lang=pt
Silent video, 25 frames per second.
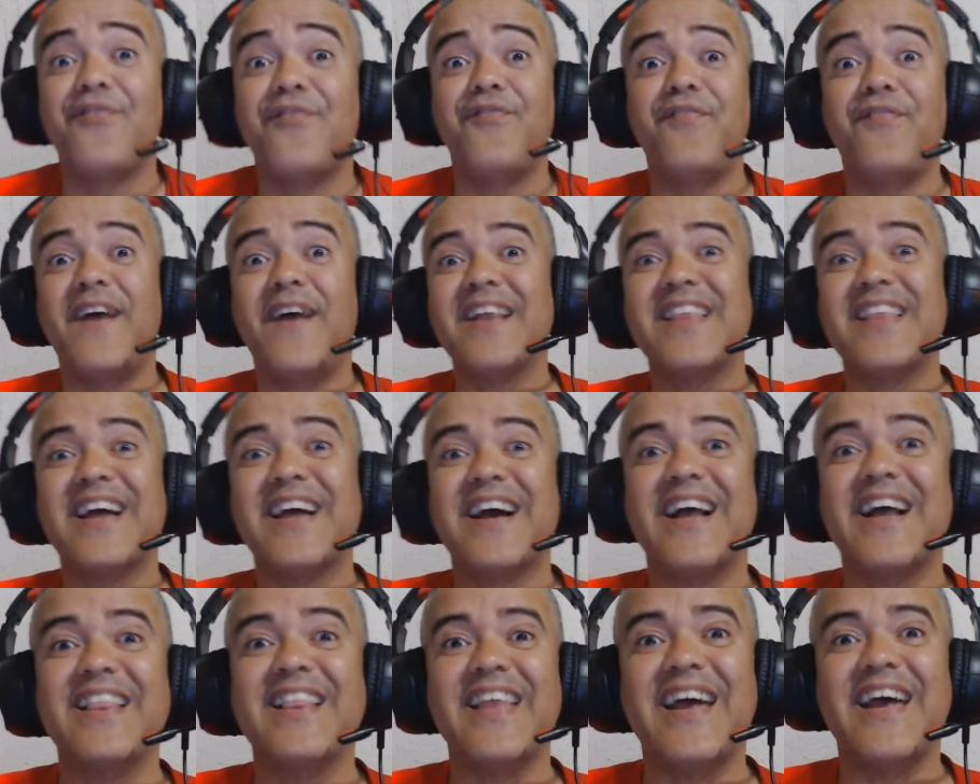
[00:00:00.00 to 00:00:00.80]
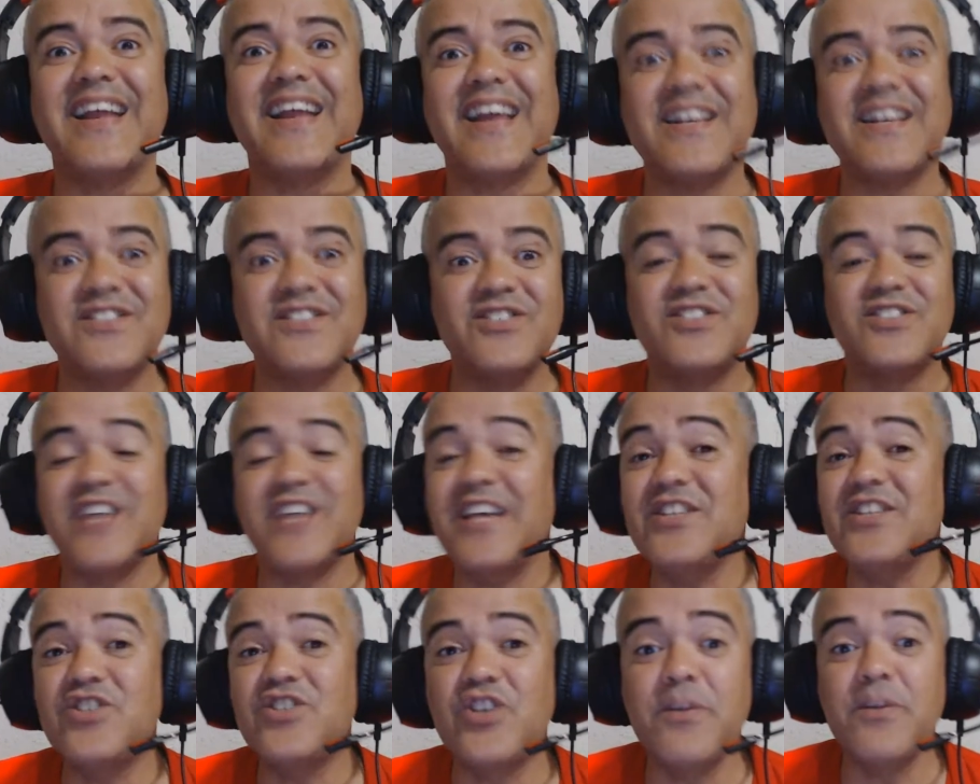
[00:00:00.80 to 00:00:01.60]
Fala galera,
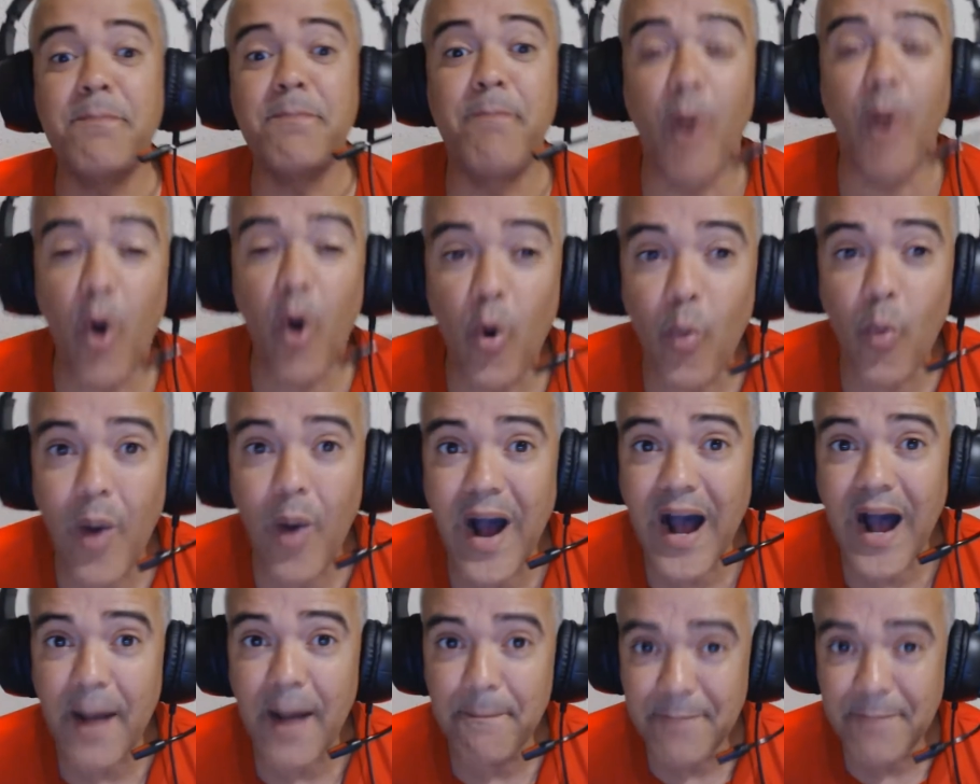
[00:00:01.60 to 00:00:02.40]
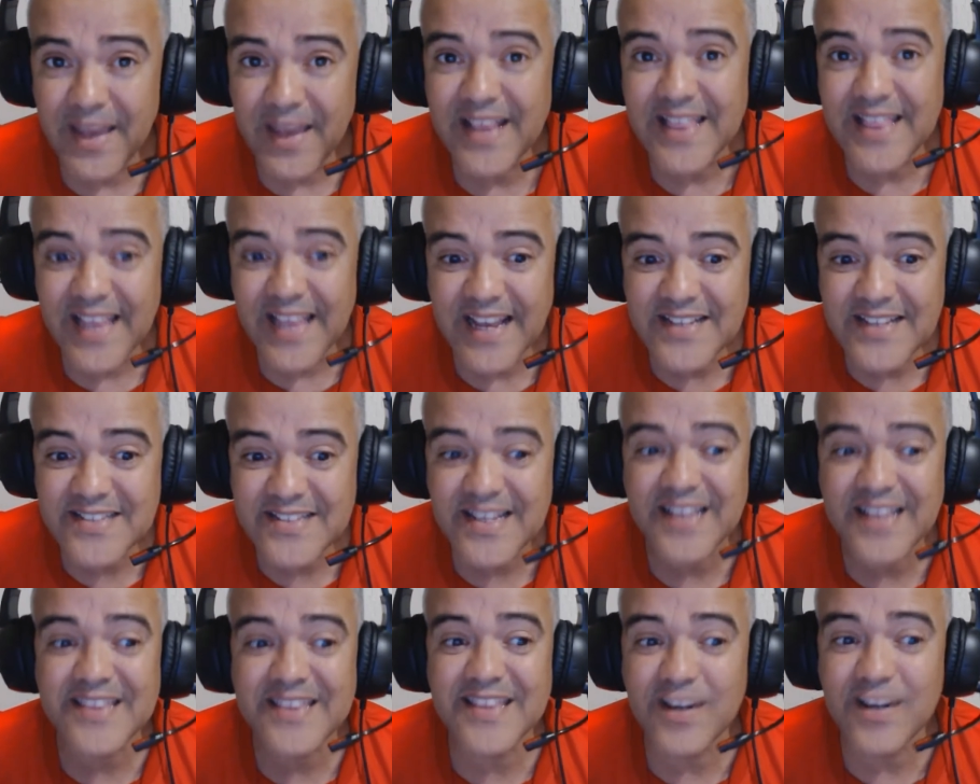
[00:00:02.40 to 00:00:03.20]
gente boa,
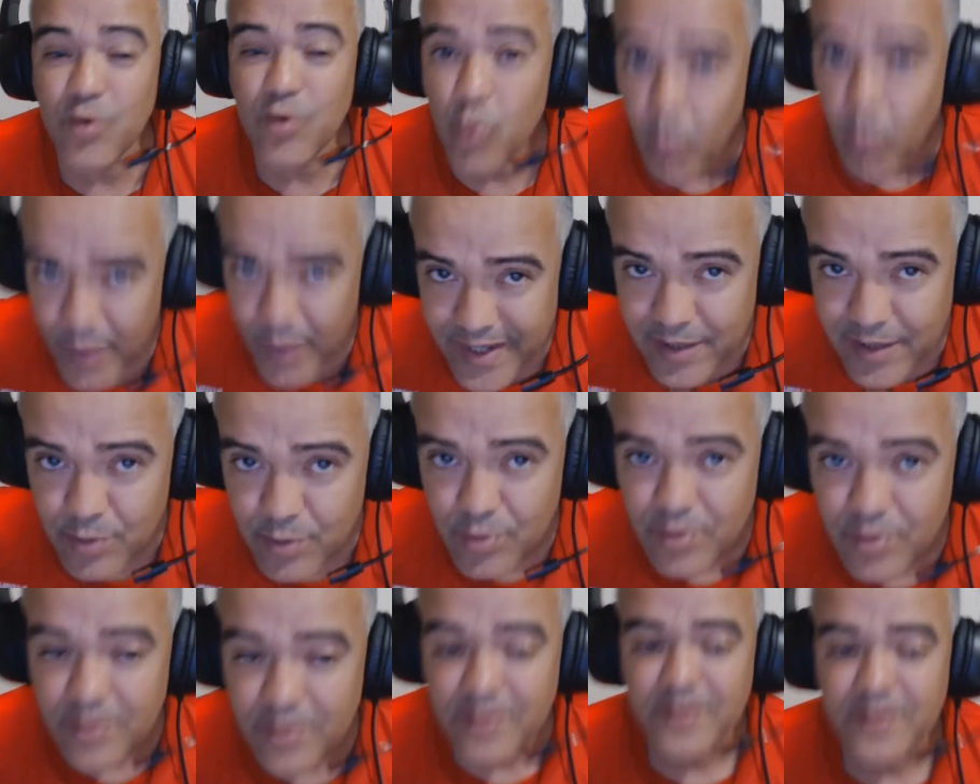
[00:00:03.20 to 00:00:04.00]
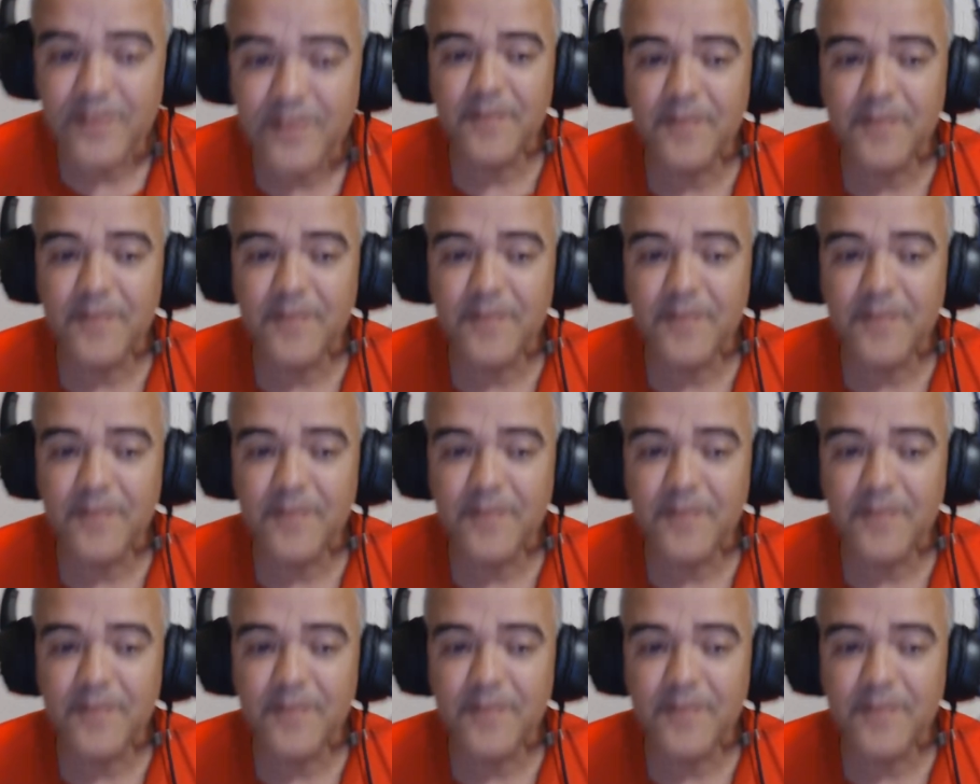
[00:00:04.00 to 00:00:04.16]
beleza, tranquilo?